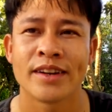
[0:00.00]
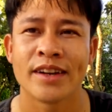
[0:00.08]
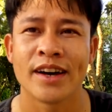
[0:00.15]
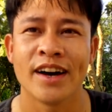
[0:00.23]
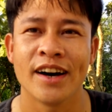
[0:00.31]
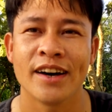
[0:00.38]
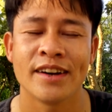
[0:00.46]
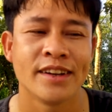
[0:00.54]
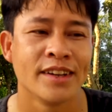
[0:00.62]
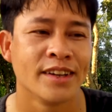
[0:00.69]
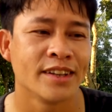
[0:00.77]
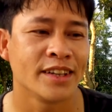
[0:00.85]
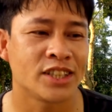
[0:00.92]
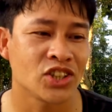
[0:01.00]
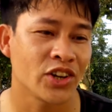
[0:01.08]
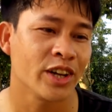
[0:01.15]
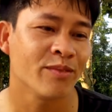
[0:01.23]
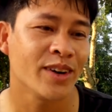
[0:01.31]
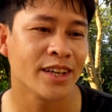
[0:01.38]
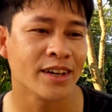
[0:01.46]
À, thì cho
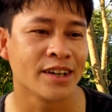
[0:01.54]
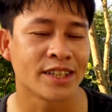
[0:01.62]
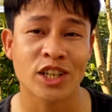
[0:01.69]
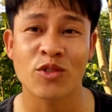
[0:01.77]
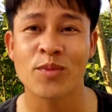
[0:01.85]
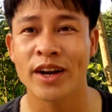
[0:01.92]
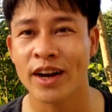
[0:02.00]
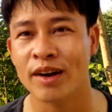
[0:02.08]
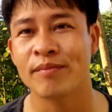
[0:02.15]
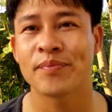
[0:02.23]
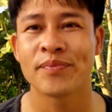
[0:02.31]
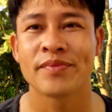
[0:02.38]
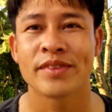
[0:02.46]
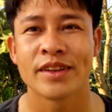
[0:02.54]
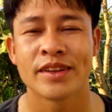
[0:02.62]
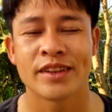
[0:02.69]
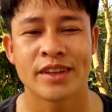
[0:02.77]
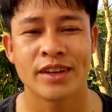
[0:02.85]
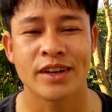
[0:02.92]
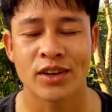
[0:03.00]
đến bây giờ sau mười năm
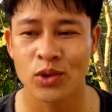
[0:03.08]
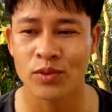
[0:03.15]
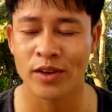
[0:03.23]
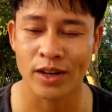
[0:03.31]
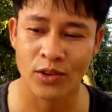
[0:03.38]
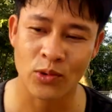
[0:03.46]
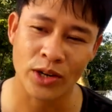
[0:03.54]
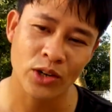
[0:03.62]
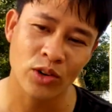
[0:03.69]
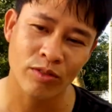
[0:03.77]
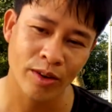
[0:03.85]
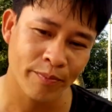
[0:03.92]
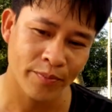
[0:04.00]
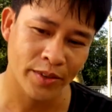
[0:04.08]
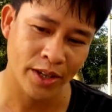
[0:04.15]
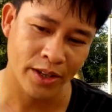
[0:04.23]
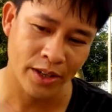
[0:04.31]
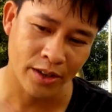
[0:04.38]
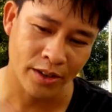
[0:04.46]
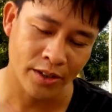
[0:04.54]
thì ở khu vực quận Gò Vấp
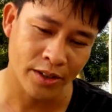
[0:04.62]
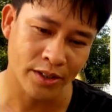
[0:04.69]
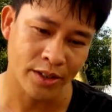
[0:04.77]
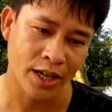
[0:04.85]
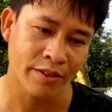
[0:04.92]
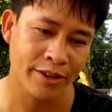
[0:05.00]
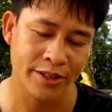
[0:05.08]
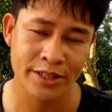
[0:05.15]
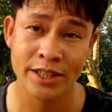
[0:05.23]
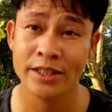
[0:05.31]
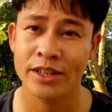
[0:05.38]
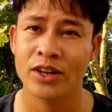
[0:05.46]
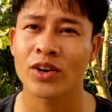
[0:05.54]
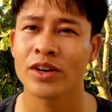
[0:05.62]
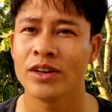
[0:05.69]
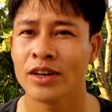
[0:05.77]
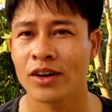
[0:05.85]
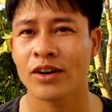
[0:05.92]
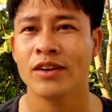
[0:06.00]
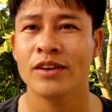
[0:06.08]
thì ở những cái vị trí, những cái con
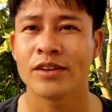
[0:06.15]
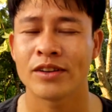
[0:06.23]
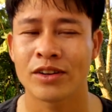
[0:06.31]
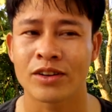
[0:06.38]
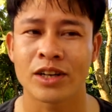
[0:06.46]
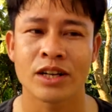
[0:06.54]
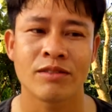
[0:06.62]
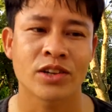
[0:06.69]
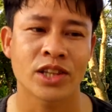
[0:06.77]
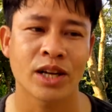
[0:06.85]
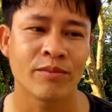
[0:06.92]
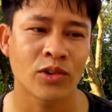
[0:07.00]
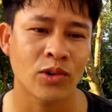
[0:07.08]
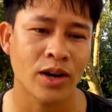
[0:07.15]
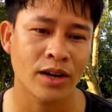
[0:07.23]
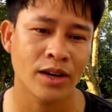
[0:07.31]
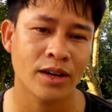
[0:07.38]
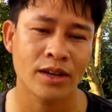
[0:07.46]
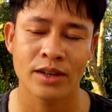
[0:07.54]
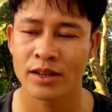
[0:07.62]
đường đó nó rơi vào tầm khoảng
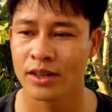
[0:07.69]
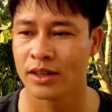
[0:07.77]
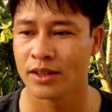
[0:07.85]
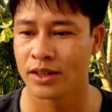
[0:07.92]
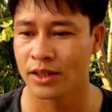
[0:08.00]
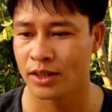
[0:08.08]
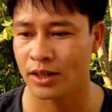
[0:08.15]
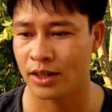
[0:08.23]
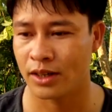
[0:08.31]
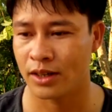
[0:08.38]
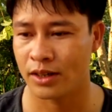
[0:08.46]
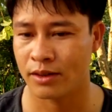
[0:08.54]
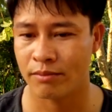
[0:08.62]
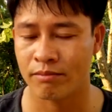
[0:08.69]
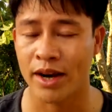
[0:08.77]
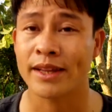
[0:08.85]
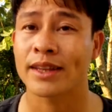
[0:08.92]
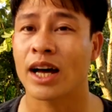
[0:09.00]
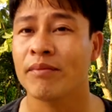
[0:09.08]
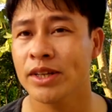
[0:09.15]
là à, bảy
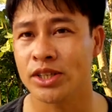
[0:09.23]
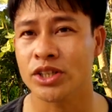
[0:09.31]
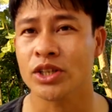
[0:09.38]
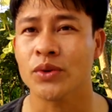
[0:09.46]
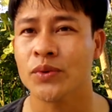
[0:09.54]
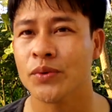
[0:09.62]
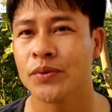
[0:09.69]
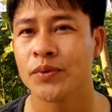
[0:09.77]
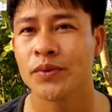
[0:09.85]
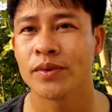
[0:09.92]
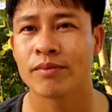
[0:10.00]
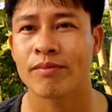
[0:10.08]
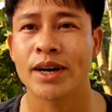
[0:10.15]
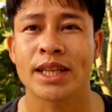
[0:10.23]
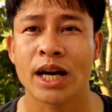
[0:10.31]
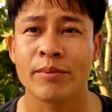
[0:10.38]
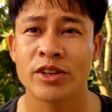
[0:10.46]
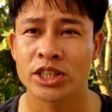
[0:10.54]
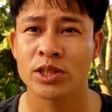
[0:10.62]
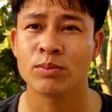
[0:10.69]
tám mươi triệu. bảy tám
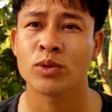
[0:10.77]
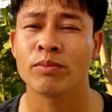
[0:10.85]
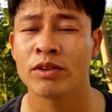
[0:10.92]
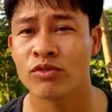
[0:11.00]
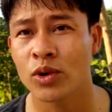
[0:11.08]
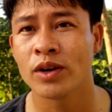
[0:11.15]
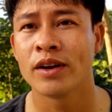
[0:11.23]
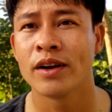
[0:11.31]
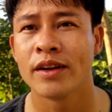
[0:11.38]
triệu một mét vuông.